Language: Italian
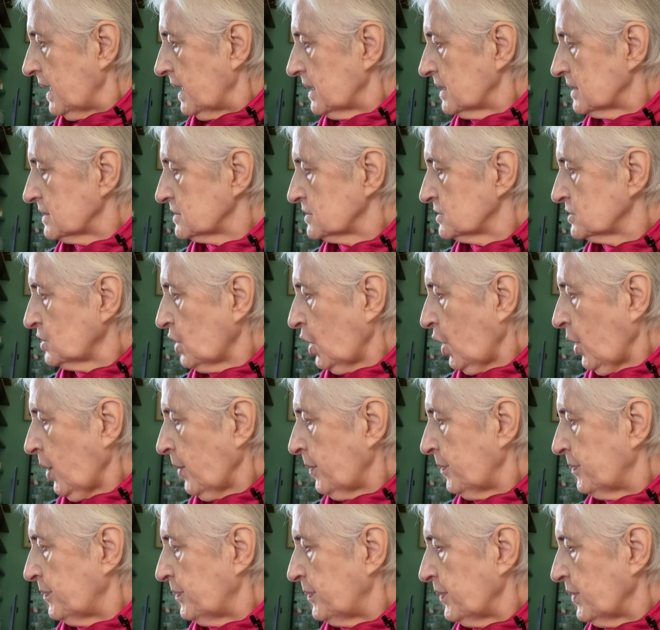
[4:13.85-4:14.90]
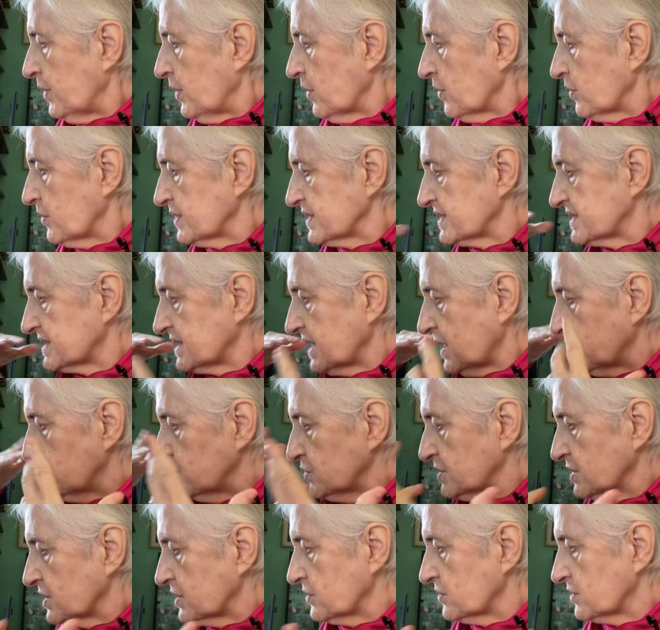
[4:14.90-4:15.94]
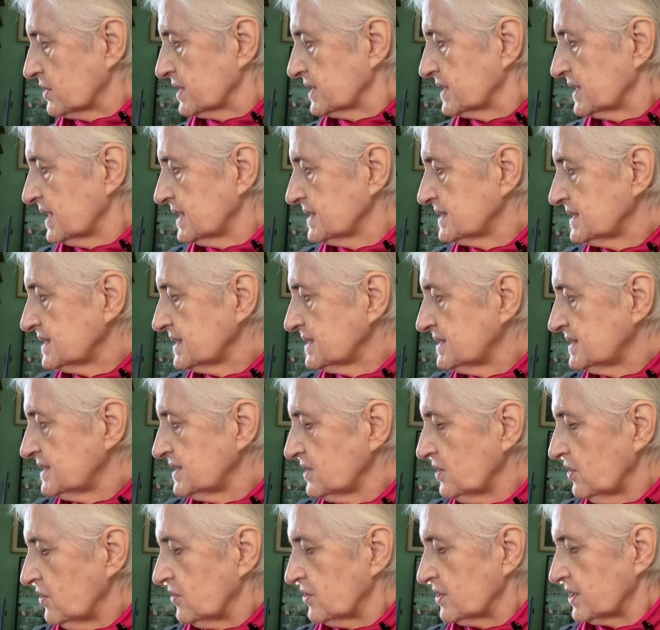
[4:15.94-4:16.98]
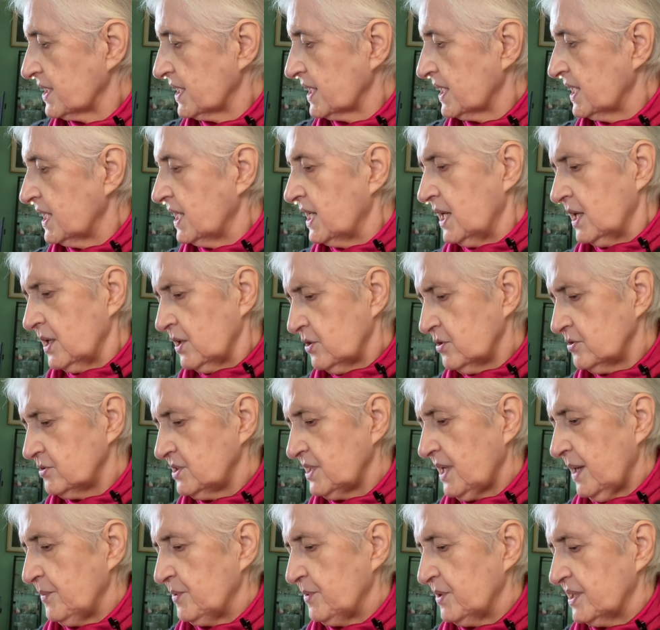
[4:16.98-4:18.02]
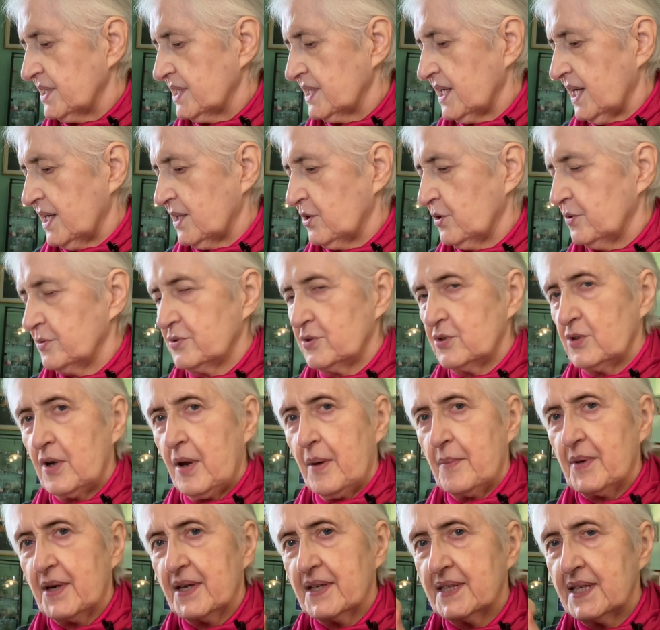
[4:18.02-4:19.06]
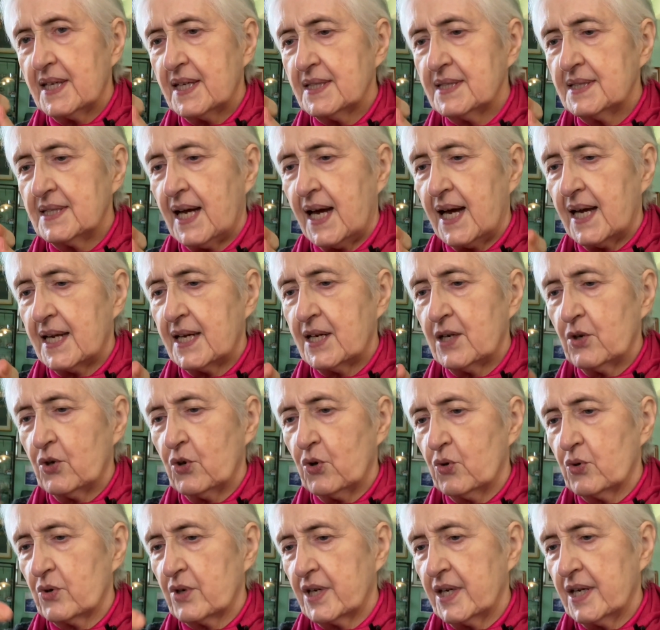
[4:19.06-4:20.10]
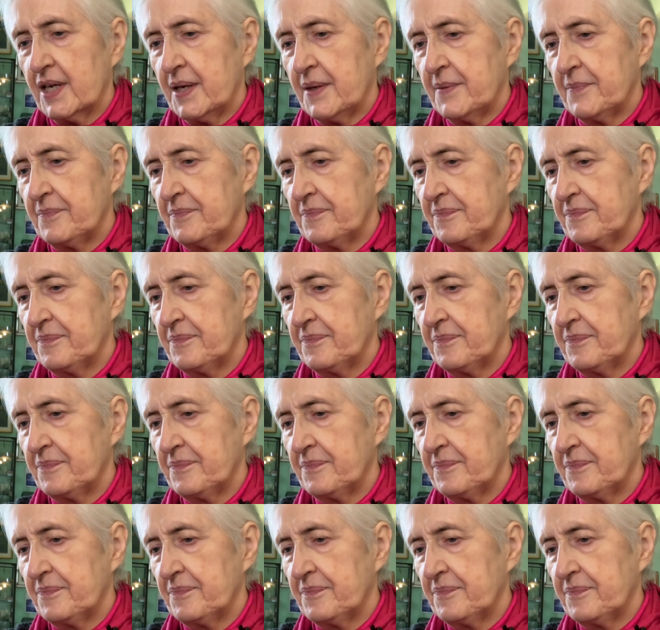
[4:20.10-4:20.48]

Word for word: Dopo questa ulteriore idratazione, continuiamo a idratare con